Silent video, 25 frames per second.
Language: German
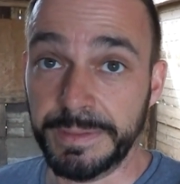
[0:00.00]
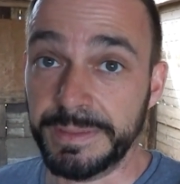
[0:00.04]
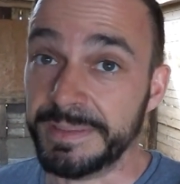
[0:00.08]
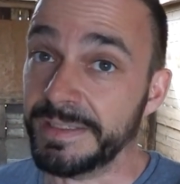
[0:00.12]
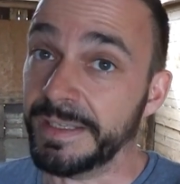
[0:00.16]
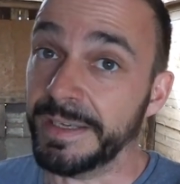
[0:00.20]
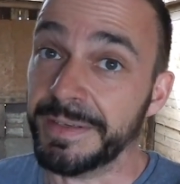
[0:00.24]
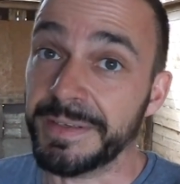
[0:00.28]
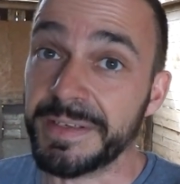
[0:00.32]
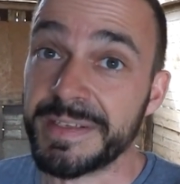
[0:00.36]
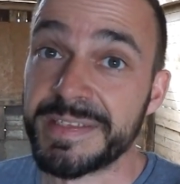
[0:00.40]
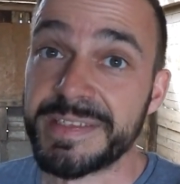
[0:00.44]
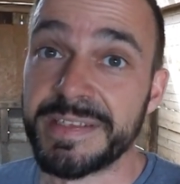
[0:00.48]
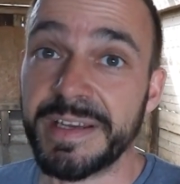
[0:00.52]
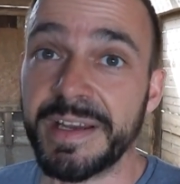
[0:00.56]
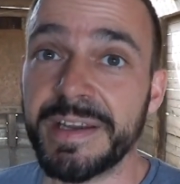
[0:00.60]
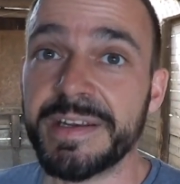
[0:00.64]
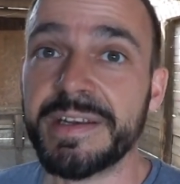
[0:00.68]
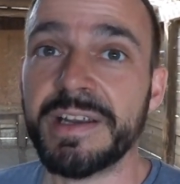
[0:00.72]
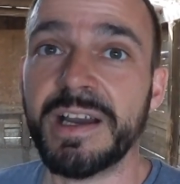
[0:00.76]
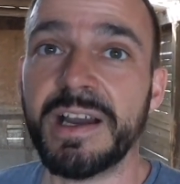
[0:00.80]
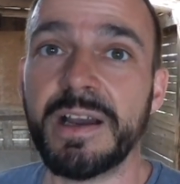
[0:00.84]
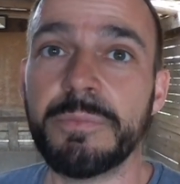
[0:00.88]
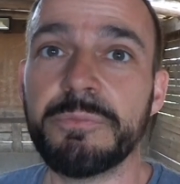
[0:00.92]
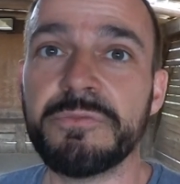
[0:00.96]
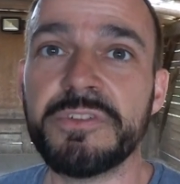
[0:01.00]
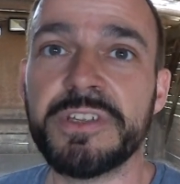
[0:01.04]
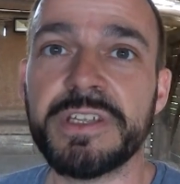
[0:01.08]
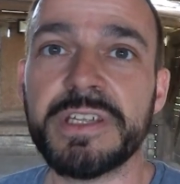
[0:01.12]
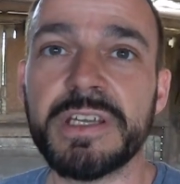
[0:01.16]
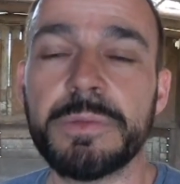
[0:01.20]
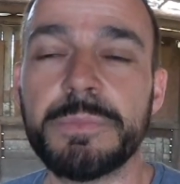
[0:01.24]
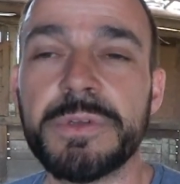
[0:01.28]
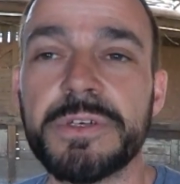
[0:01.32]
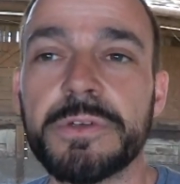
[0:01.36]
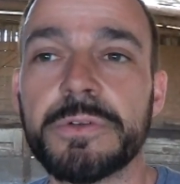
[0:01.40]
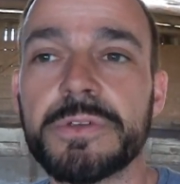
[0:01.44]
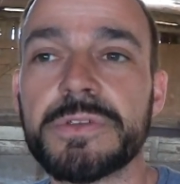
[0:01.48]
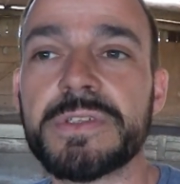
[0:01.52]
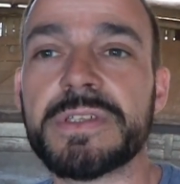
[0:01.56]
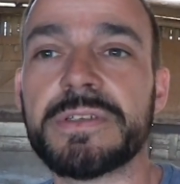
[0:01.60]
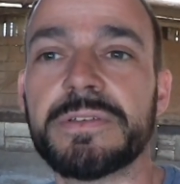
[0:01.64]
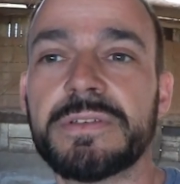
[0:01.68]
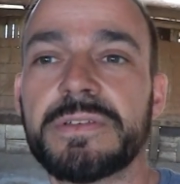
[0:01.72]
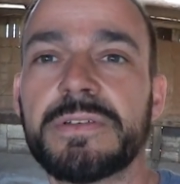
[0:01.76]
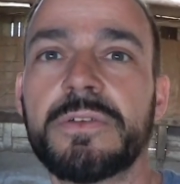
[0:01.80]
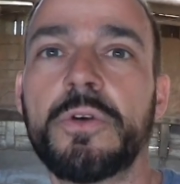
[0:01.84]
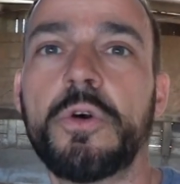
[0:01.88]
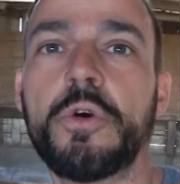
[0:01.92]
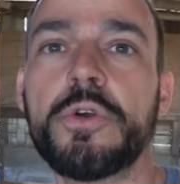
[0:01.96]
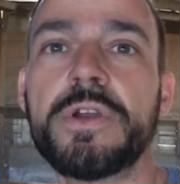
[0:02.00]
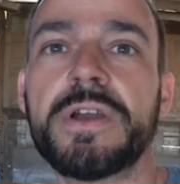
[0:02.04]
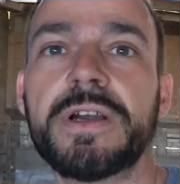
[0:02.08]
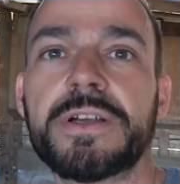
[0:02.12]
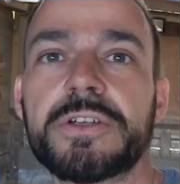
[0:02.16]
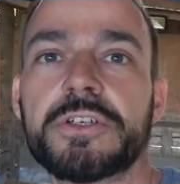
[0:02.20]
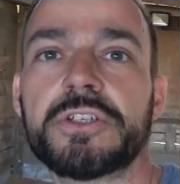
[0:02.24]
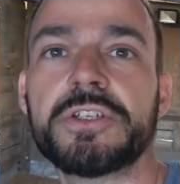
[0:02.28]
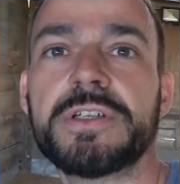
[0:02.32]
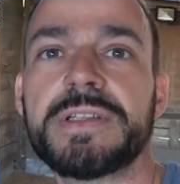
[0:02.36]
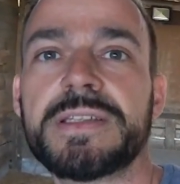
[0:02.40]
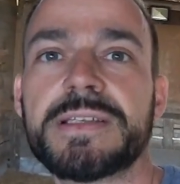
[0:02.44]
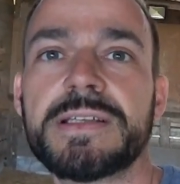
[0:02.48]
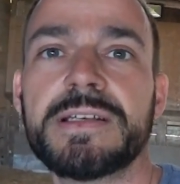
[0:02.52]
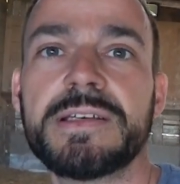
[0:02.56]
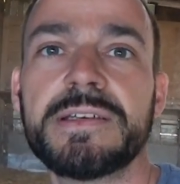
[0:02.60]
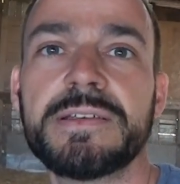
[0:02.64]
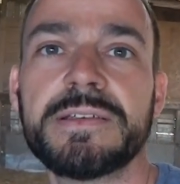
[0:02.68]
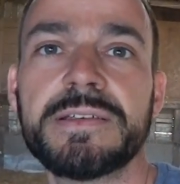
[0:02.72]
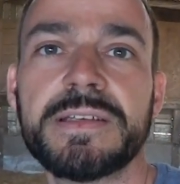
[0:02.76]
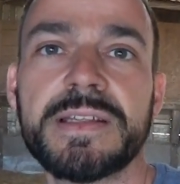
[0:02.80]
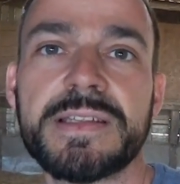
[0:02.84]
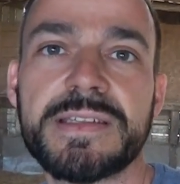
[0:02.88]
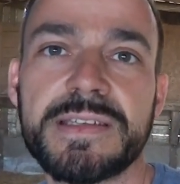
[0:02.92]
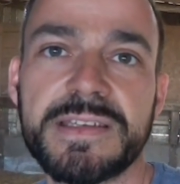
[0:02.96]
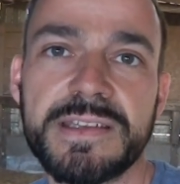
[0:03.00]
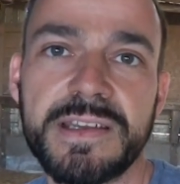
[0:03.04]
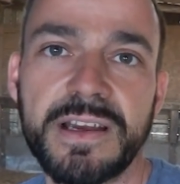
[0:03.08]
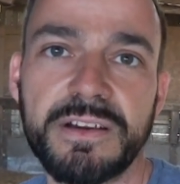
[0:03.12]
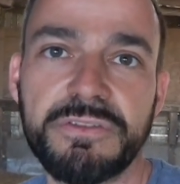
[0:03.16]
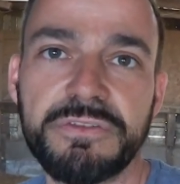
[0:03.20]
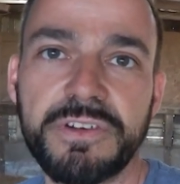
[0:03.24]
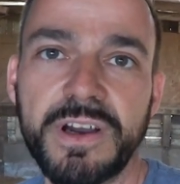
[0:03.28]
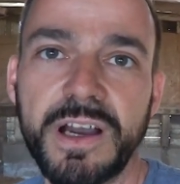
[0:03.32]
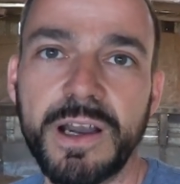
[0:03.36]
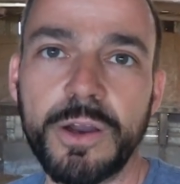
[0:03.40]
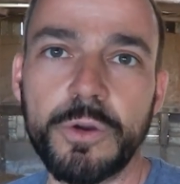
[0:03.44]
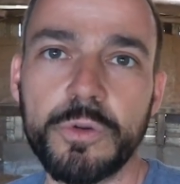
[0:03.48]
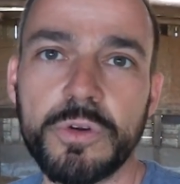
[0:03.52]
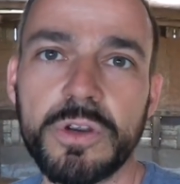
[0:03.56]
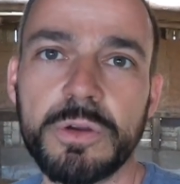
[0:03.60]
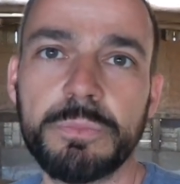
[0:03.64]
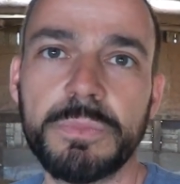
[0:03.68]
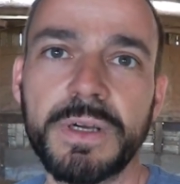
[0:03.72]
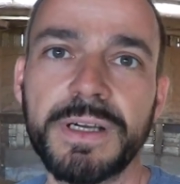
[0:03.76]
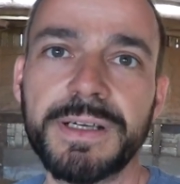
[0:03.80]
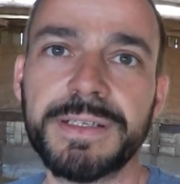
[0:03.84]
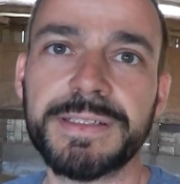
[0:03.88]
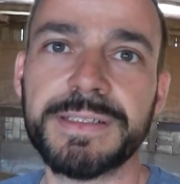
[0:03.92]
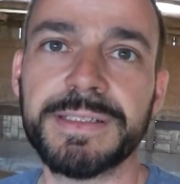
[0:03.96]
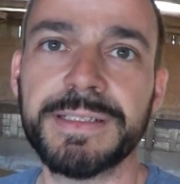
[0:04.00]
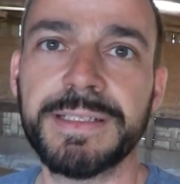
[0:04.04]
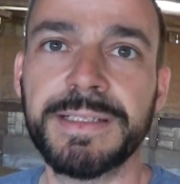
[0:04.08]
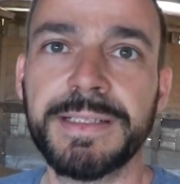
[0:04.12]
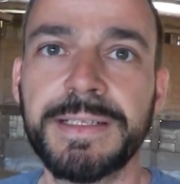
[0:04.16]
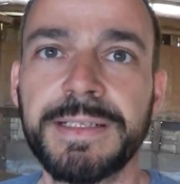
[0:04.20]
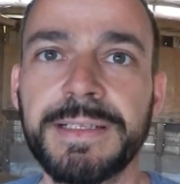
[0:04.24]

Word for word: Die andere Seite haben wir mit unseren Heuhackschnitzeln jetzt die Erfahrung gemacht,